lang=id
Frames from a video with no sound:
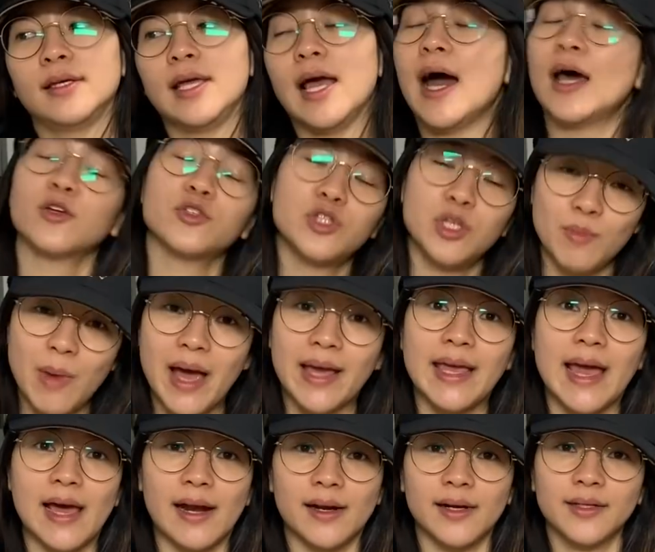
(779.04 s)
yang harus
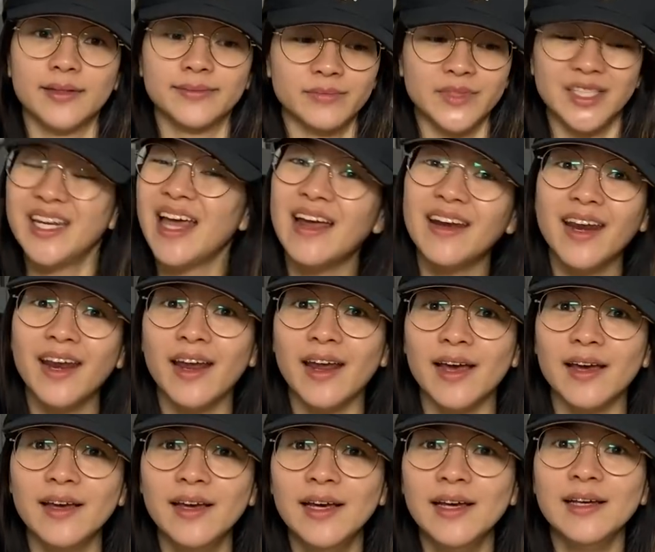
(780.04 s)
dibayar. Jadi aneh ya,
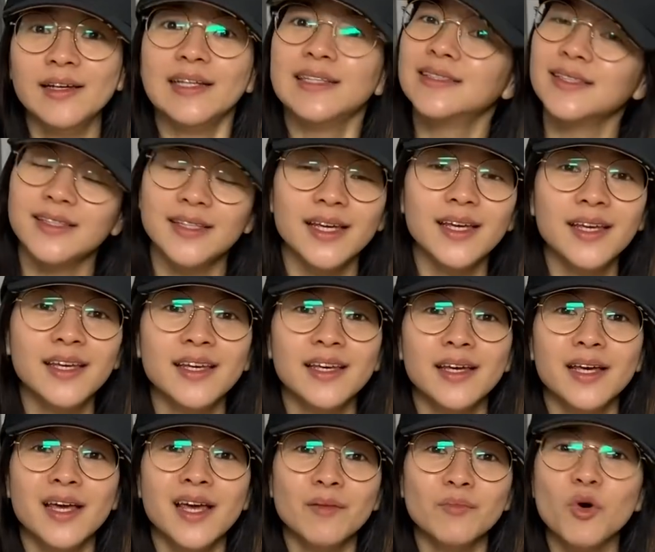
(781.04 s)
di sini
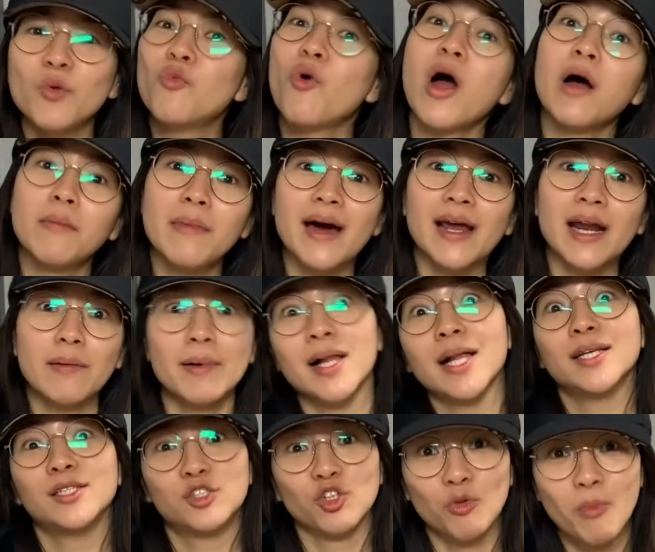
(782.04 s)
mau buang barang malah
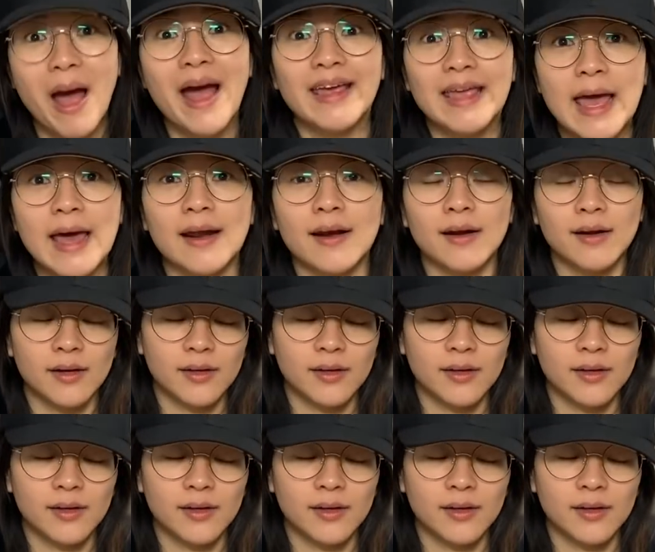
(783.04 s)
disuruh bayar.